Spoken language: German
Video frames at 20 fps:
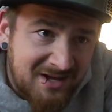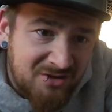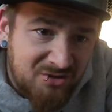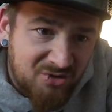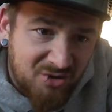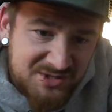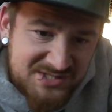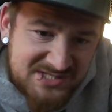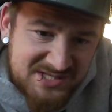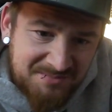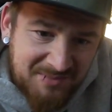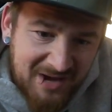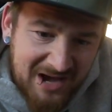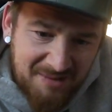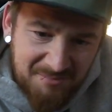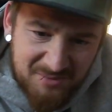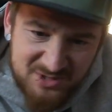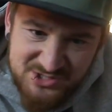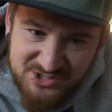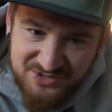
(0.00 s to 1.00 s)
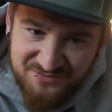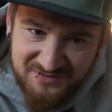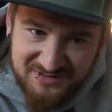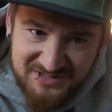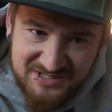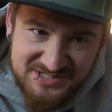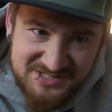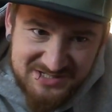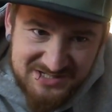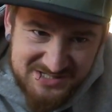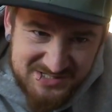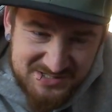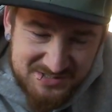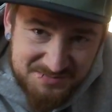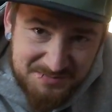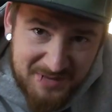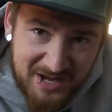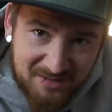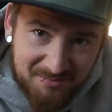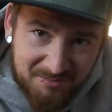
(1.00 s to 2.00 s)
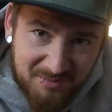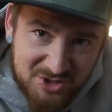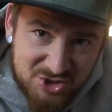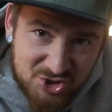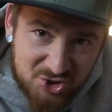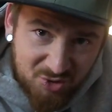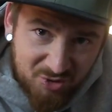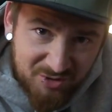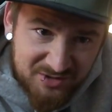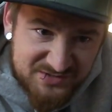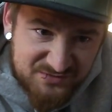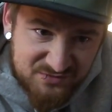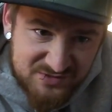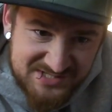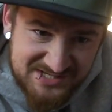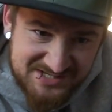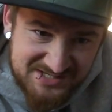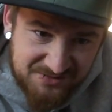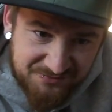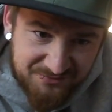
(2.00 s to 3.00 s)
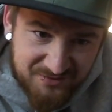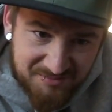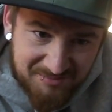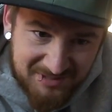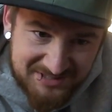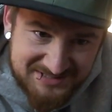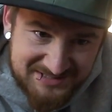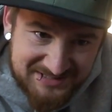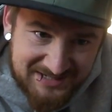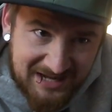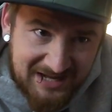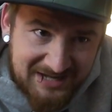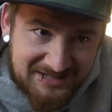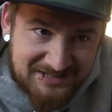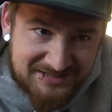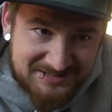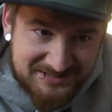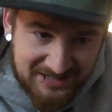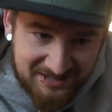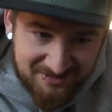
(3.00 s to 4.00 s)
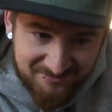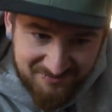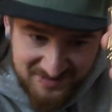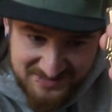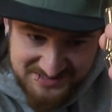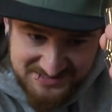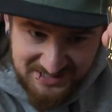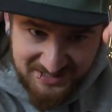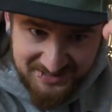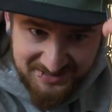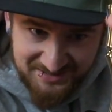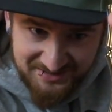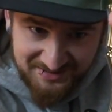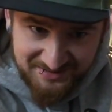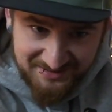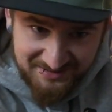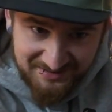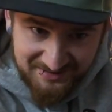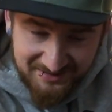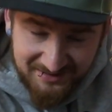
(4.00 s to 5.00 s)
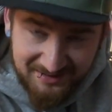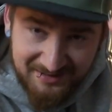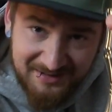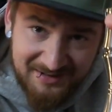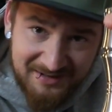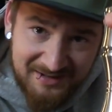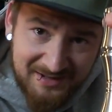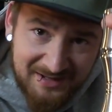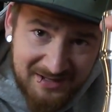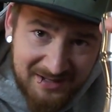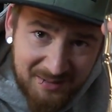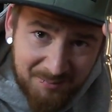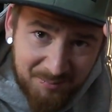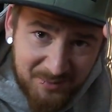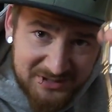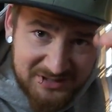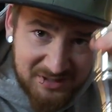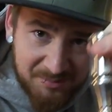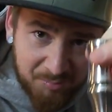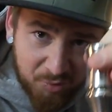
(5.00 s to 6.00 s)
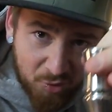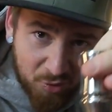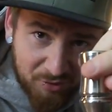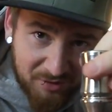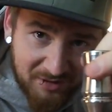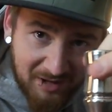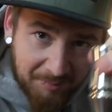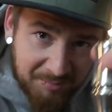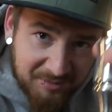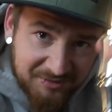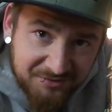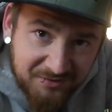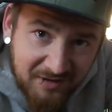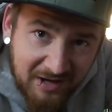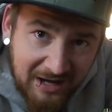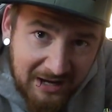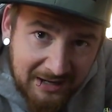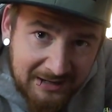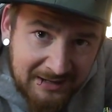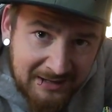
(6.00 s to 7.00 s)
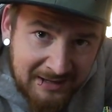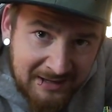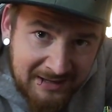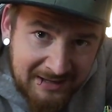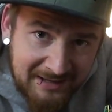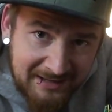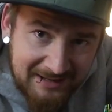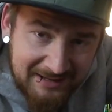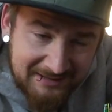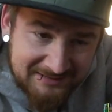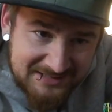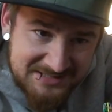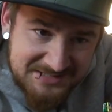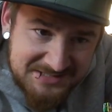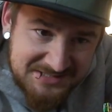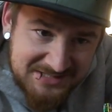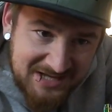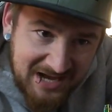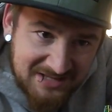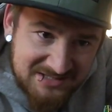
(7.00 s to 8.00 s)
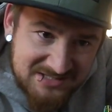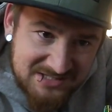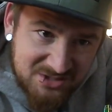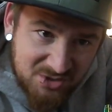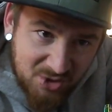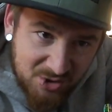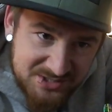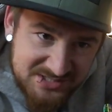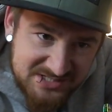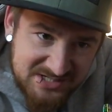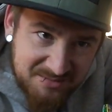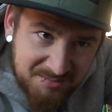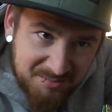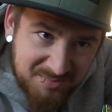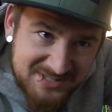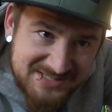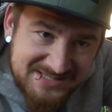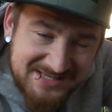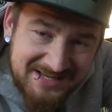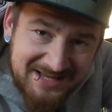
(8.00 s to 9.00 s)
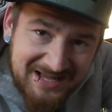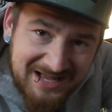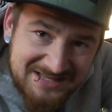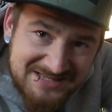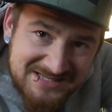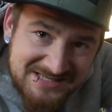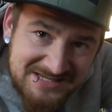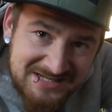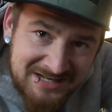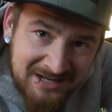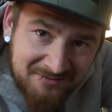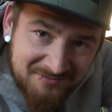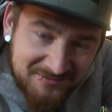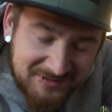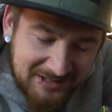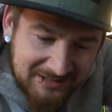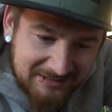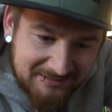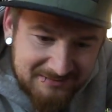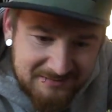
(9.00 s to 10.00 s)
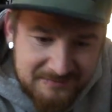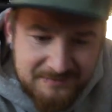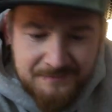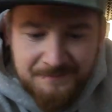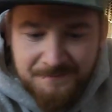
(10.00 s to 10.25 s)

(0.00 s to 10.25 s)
trotzdem haben. Also ich finde, das, das merkt man schon. Es wird sehr, sehr viel Material hier teilweise an den äh, Mittelpunkten abgetragen. Äh, dass das Ganze trotzdem ein bisschen graziler wirkt.